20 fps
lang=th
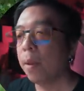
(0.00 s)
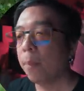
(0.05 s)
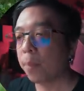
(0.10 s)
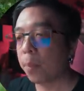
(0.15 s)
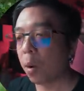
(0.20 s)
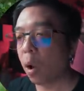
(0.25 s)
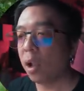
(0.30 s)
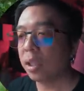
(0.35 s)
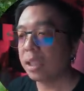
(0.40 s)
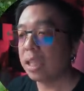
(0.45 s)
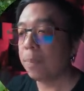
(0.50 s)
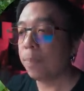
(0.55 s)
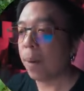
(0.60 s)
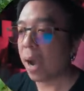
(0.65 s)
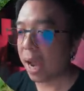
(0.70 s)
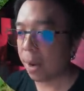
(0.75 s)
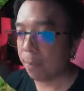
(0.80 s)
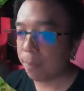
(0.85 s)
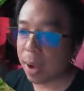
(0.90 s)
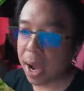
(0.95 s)
เพราะที่
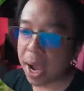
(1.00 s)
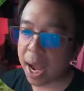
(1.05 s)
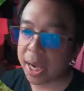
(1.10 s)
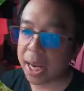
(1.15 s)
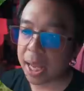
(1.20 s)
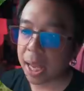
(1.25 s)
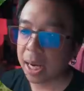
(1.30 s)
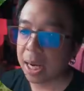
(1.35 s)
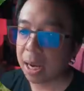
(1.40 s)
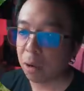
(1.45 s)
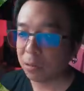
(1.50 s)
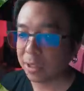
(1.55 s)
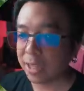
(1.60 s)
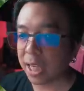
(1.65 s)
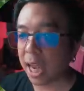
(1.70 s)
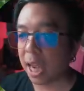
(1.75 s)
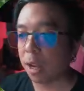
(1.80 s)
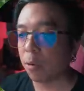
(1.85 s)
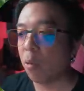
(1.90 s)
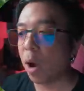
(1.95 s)
ผ่านมาเนี่ยเรา
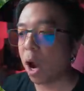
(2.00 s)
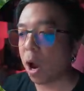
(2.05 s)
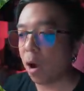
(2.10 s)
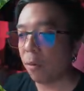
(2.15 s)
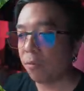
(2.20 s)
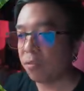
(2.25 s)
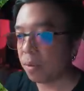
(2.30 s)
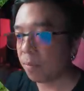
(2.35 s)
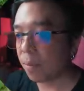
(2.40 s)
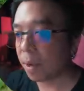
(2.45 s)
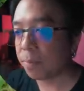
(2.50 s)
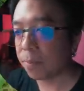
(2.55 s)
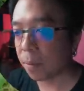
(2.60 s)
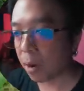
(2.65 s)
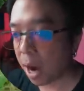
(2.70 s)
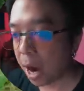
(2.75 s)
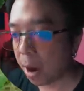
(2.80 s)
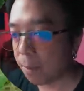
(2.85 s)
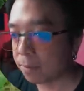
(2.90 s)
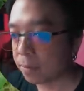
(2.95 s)
จะเห็นว่า Optimus
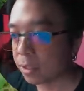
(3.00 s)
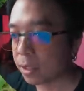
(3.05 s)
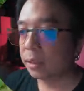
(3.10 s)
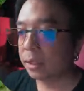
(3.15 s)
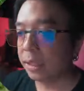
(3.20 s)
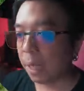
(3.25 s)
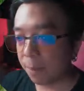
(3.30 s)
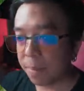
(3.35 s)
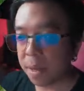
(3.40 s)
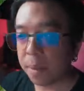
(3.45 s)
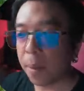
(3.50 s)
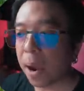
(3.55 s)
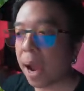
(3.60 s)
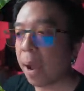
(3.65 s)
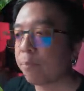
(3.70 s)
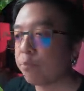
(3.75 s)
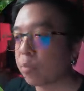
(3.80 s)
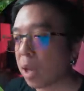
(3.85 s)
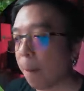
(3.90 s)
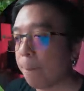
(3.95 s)
Prime จะมี
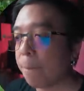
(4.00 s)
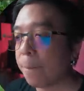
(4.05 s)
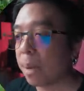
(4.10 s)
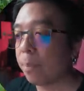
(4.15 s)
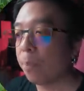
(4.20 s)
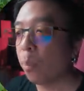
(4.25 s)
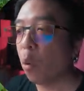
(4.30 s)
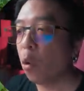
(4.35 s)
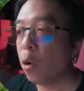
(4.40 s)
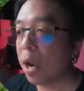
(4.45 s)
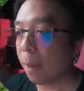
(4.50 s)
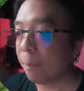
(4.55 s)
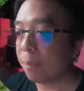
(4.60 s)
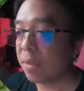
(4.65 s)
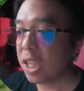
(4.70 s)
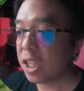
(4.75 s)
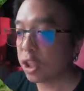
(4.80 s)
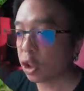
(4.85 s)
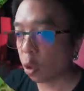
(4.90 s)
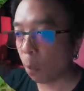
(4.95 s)
ภาพจำเป็นผู้
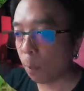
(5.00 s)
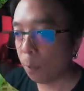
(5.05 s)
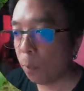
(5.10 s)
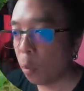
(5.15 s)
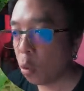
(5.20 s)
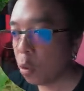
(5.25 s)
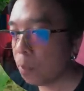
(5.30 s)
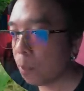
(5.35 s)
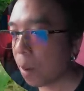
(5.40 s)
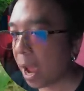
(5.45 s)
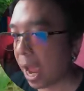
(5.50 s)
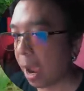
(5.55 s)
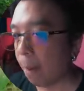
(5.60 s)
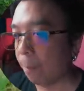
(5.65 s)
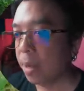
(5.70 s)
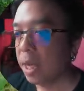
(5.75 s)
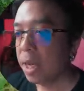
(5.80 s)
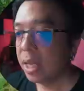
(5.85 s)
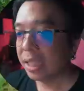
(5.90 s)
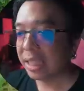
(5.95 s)
นำที่สมบูรณ์แบ
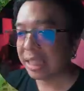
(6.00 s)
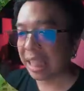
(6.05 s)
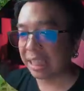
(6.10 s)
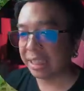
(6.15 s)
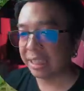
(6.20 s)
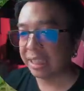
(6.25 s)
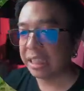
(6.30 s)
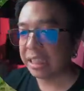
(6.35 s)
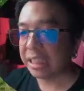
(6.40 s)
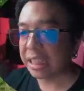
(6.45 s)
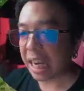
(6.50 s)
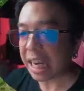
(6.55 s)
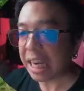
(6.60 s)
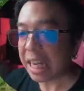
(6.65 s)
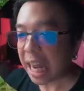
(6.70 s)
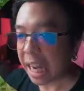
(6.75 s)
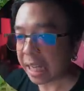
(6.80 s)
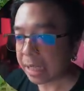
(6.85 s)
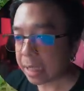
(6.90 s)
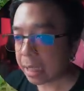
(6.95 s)
บตัดสินใจ
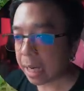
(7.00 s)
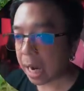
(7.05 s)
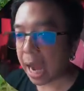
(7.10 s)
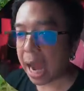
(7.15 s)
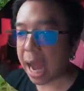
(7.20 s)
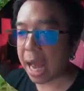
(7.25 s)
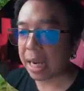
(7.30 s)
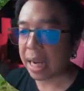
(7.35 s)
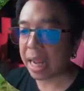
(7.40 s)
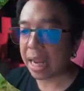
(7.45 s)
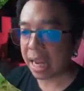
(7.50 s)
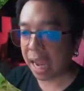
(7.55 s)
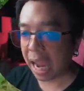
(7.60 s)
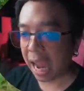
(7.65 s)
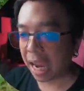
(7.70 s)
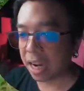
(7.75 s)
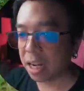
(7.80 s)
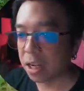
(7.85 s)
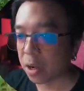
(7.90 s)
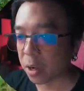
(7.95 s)
เด็ดขาดและ
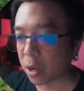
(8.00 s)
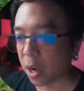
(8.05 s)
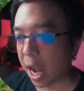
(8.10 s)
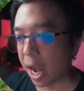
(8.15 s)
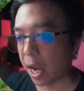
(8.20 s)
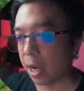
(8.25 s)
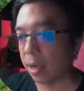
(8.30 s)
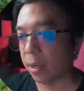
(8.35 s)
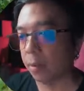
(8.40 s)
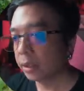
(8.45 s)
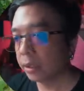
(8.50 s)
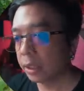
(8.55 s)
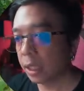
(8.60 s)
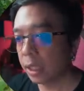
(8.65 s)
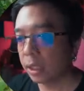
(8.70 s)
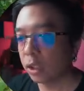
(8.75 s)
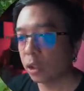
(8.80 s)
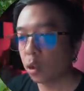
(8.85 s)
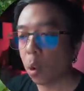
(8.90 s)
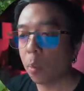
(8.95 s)
แข็งแกร่ง
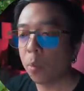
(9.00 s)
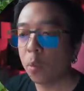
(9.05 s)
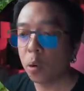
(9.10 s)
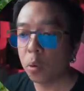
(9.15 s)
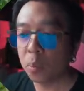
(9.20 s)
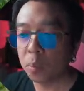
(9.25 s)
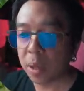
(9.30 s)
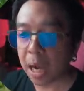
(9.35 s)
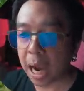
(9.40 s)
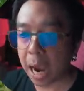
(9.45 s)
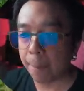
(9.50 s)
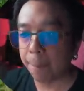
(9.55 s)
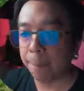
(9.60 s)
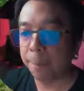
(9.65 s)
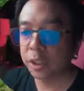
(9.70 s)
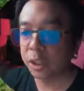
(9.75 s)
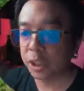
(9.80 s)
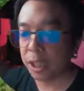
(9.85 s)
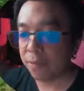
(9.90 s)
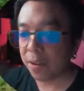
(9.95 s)
ซึ่งตัวผู้กำกับ
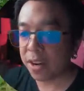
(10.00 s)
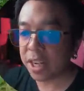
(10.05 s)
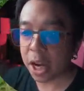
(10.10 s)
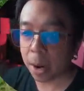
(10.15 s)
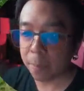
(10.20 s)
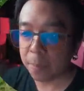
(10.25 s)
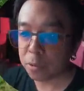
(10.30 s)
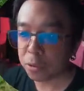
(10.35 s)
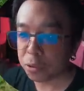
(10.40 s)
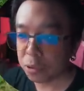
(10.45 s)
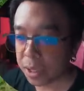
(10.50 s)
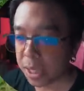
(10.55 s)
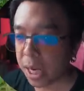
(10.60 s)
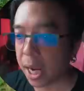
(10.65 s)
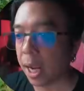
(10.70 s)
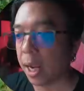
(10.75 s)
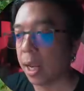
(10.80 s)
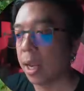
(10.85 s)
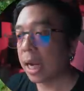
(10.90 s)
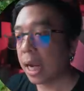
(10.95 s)
ซีเวนแคปเปิลจู
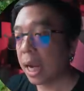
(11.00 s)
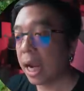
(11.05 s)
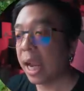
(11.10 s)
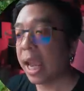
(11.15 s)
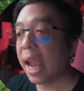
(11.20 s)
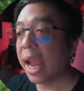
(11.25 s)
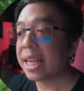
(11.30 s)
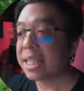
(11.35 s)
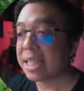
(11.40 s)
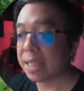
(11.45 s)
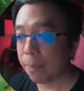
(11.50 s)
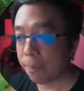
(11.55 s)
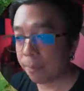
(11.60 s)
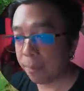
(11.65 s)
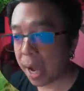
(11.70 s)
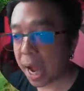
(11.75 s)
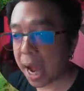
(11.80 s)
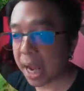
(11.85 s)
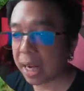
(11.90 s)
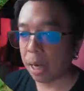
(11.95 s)
เนียเคยให้สัม
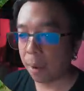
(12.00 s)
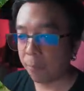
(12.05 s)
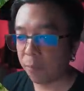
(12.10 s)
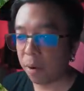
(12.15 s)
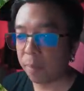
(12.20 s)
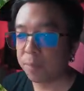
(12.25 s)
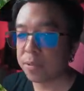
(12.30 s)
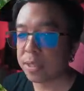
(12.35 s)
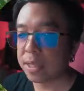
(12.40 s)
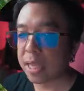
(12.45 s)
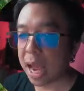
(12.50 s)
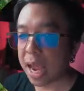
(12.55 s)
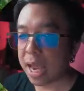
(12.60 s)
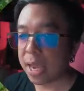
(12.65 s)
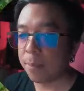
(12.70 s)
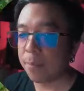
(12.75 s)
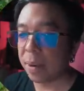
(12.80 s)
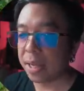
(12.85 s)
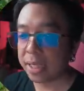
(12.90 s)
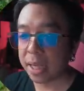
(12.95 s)
ภาษณ์กับเว็บไซ
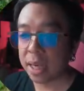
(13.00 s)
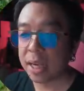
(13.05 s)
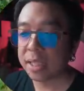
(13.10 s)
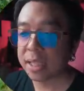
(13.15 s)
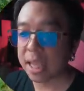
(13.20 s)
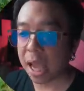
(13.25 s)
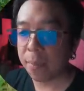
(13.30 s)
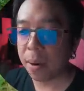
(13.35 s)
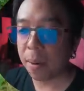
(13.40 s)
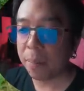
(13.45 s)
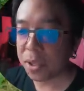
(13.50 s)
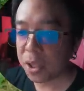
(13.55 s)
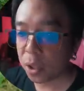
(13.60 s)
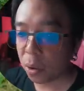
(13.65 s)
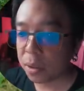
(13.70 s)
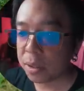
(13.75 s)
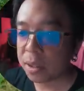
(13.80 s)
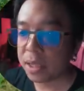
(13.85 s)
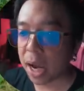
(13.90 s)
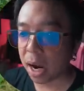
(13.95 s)
ต์บันเทิงสายภาพย
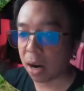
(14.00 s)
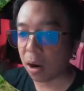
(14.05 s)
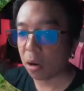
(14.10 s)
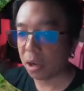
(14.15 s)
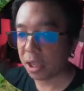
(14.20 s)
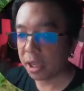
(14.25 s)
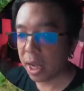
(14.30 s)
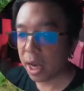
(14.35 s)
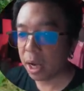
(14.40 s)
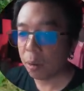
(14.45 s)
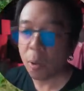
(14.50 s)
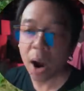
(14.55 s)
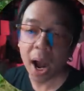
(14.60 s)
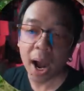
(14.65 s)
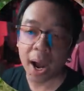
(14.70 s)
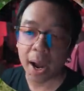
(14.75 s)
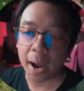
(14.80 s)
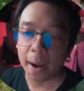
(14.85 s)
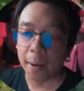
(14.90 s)
นตร์อย่างคอริเดอร์ว่า